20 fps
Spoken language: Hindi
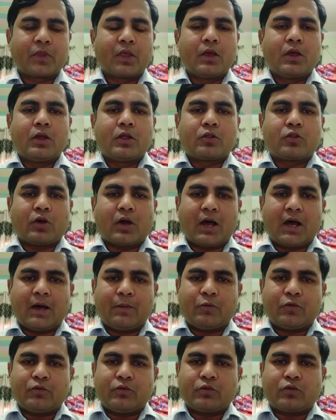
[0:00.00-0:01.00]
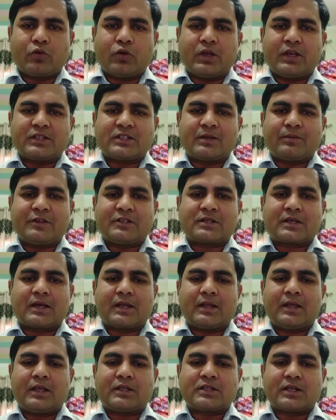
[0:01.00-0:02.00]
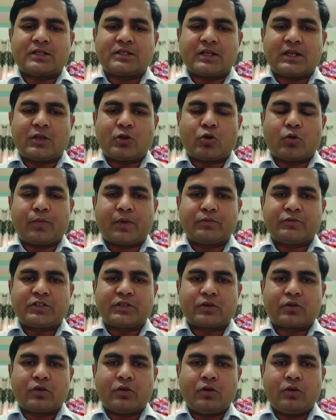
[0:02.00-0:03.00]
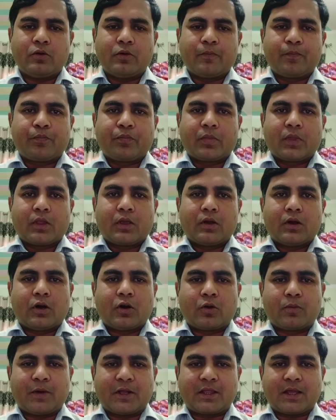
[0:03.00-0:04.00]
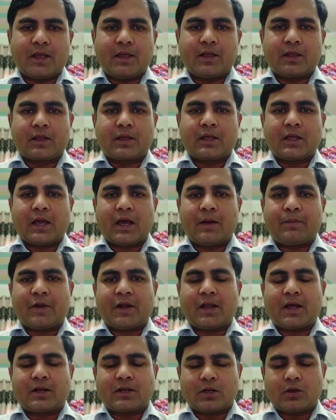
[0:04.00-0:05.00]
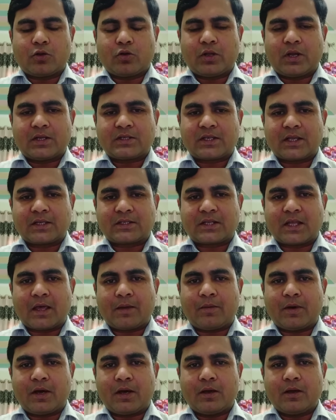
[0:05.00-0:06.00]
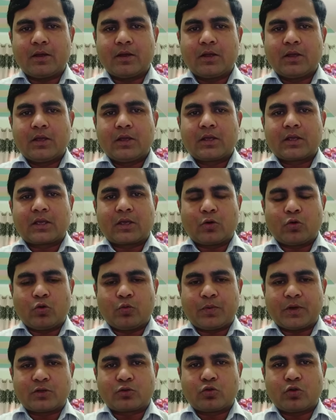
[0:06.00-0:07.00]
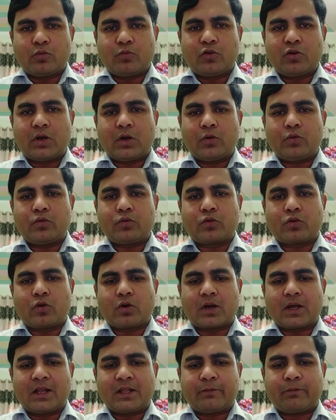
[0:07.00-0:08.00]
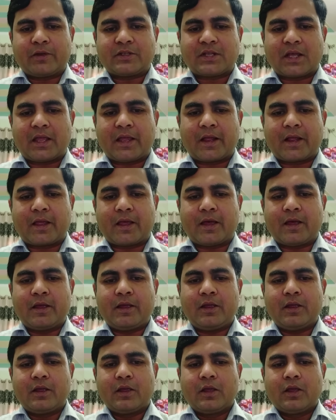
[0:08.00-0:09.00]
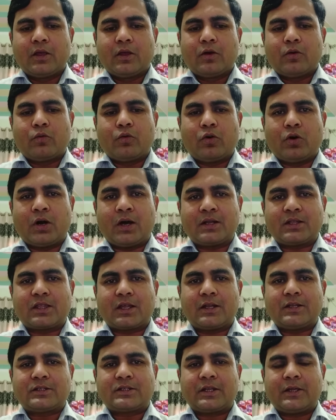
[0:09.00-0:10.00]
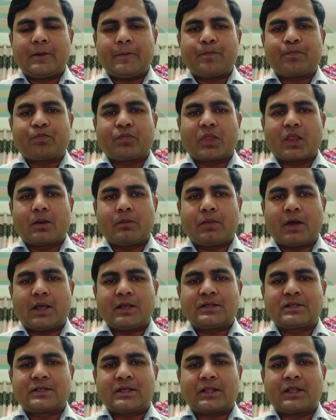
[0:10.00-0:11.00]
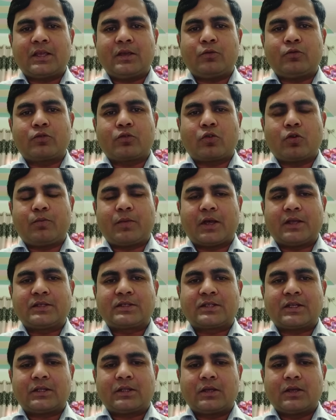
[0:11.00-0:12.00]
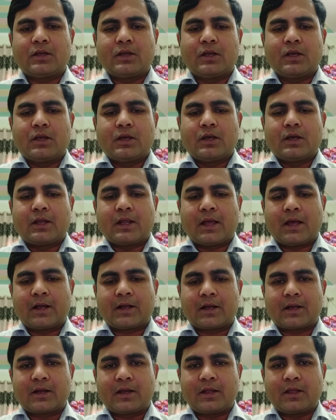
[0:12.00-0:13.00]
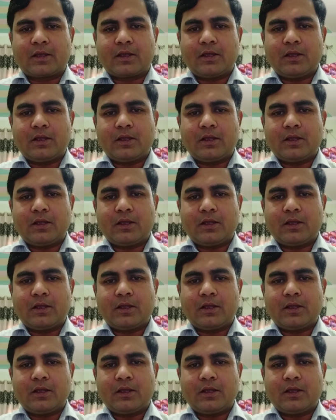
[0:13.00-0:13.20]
तो आप उनको एसएमएस करें संजय निरूपम जी को और बताएं कि आपा डॉक्टर नोहरा शेख साहबा के ऊपर जुल्म हुआ उनको गलत फंसाया गया है वो हर तरह से बाइज्जत हैं उनको बाइज्जत रिहा करने की